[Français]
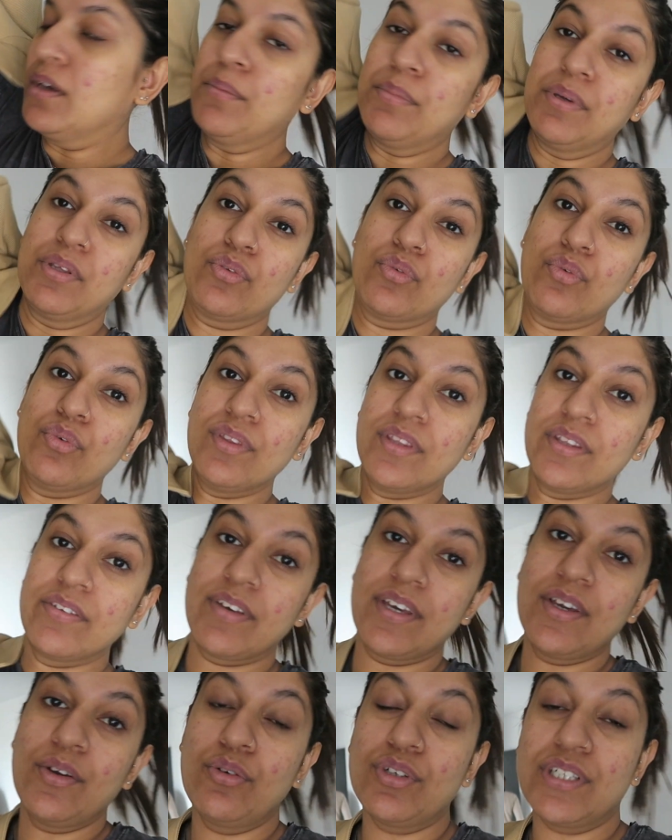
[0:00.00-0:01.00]
parce que c'est
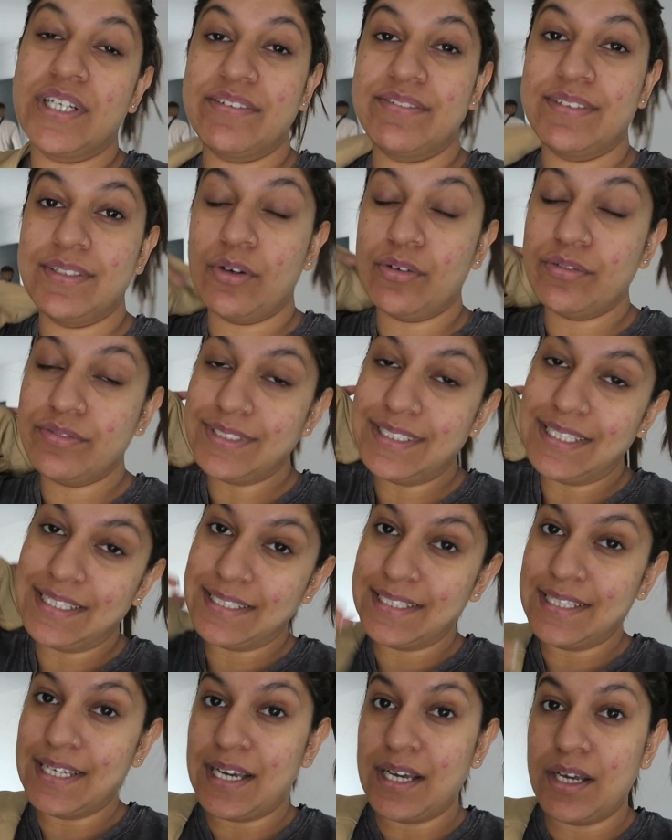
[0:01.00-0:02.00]
vrai que j'avais envie
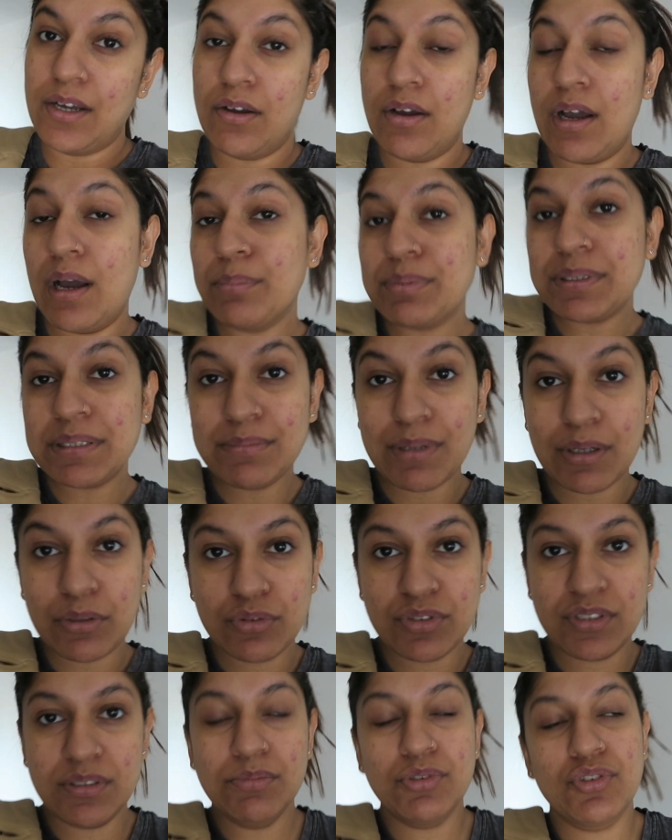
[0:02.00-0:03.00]
d'aller à, Primark
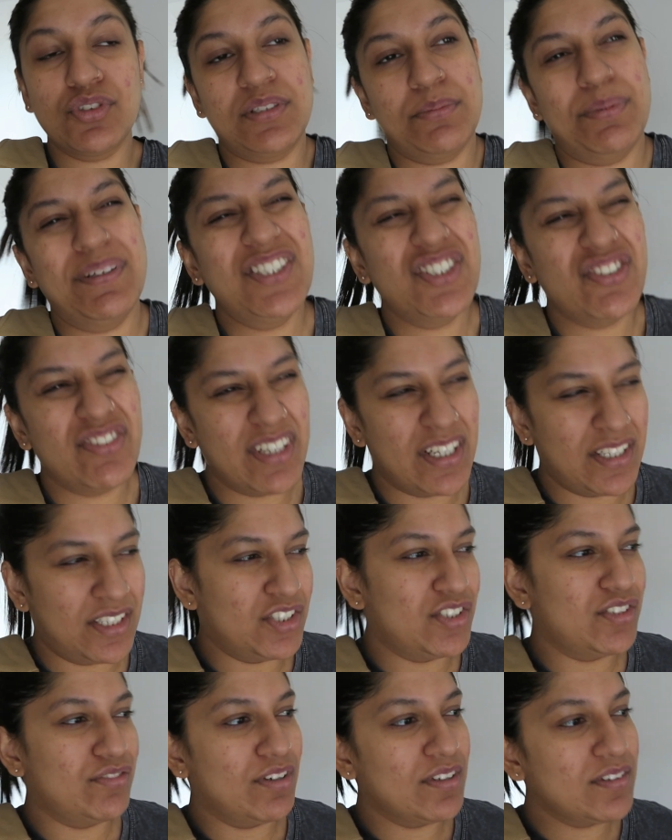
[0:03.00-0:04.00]
aussi, mais je sais pas si je vais y aller.
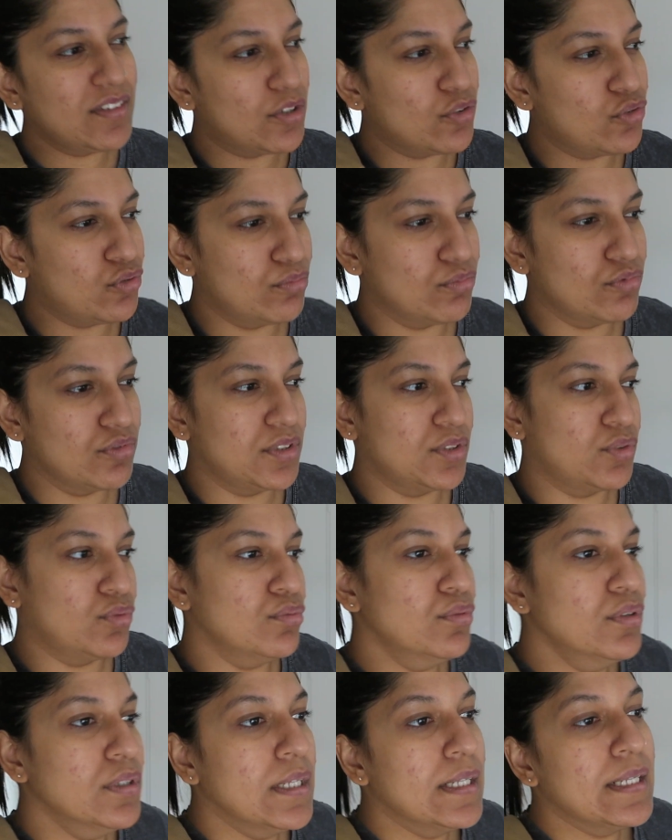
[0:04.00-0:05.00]
Je vais voir s'il y a du monde et
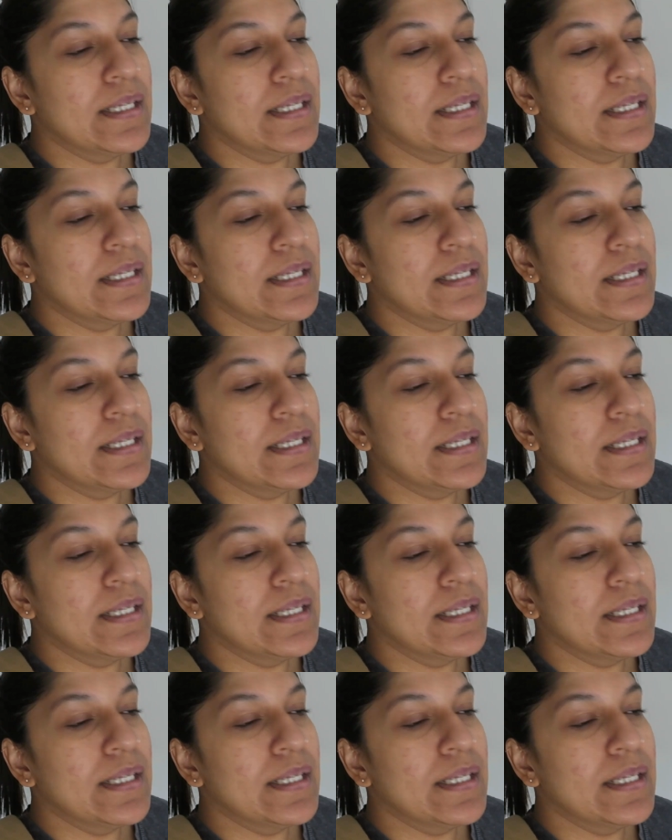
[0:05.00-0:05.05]
tout.